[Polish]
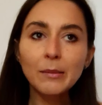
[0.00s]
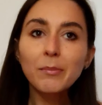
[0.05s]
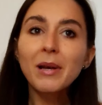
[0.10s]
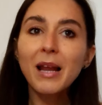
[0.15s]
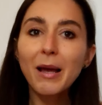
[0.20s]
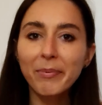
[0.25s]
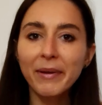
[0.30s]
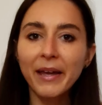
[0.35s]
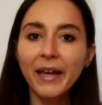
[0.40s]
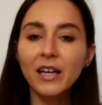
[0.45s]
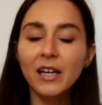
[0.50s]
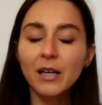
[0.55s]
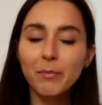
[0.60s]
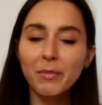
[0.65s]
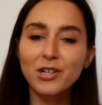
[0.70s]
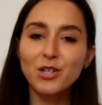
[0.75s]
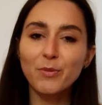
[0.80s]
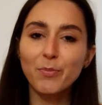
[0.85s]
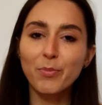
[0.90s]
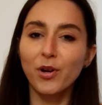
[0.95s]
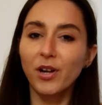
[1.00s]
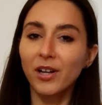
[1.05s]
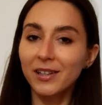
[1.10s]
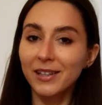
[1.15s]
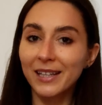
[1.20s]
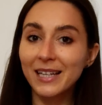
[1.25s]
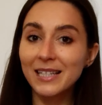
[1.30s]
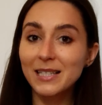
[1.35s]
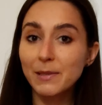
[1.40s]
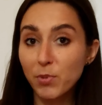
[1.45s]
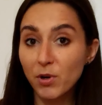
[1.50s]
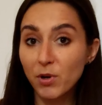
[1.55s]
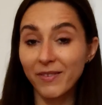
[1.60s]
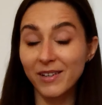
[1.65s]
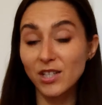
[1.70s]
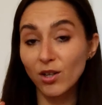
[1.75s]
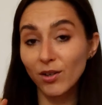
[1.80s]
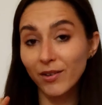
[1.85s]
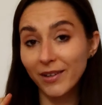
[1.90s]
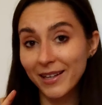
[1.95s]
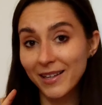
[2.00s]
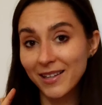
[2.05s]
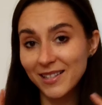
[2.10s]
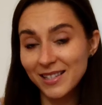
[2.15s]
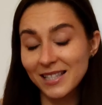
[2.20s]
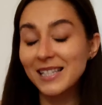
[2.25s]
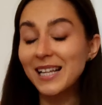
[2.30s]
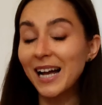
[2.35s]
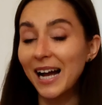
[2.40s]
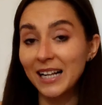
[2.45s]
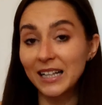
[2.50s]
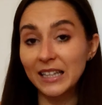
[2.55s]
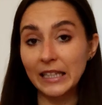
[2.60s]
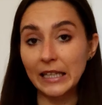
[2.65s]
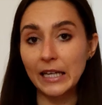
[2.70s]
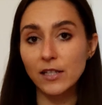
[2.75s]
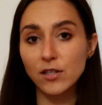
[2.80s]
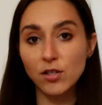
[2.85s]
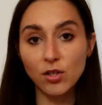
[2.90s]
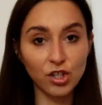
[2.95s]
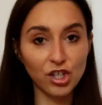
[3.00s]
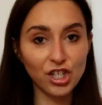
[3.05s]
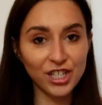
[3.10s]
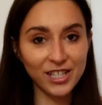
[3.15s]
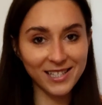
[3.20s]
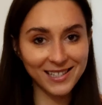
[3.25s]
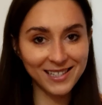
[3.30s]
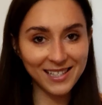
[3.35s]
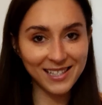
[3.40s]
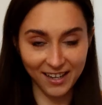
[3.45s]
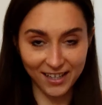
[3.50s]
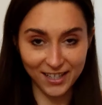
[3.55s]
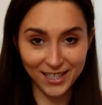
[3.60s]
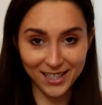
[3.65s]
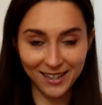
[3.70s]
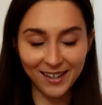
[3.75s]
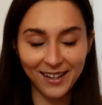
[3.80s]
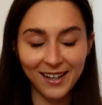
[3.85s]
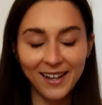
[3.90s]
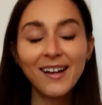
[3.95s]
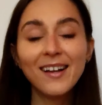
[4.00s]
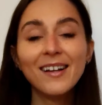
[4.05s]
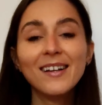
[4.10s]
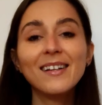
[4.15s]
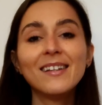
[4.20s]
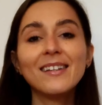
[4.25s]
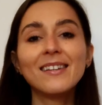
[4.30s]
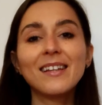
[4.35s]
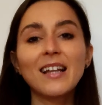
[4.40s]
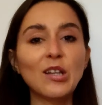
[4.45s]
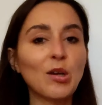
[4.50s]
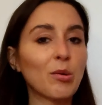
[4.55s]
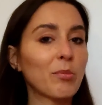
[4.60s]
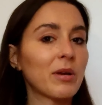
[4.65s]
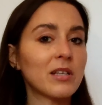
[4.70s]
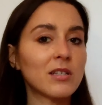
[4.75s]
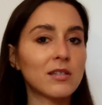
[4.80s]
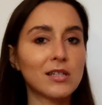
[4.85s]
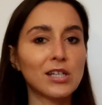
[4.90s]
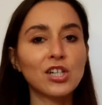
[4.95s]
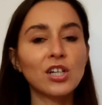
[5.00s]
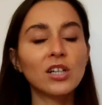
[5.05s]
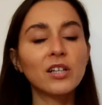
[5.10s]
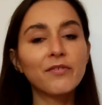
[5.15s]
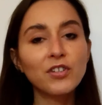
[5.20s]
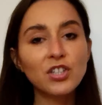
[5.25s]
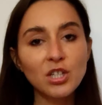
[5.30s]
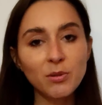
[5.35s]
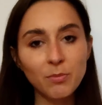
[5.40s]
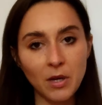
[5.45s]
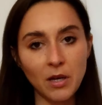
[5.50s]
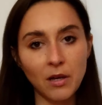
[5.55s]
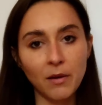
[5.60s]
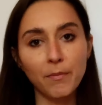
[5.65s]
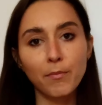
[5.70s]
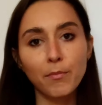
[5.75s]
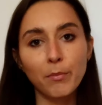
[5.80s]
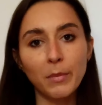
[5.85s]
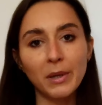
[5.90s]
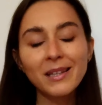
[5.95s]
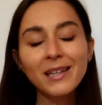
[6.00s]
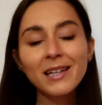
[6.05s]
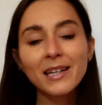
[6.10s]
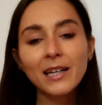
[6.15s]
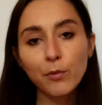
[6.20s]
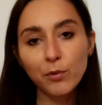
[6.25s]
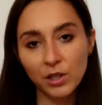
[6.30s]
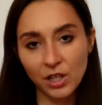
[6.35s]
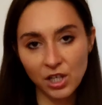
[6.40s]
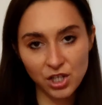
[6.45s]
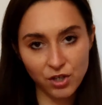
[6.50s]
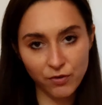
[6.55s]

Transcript: tym lepiej, chyba że projekt jest prowadzony zdalnie, co też się zdarza. Natomiast jeżeli widzimy materiały na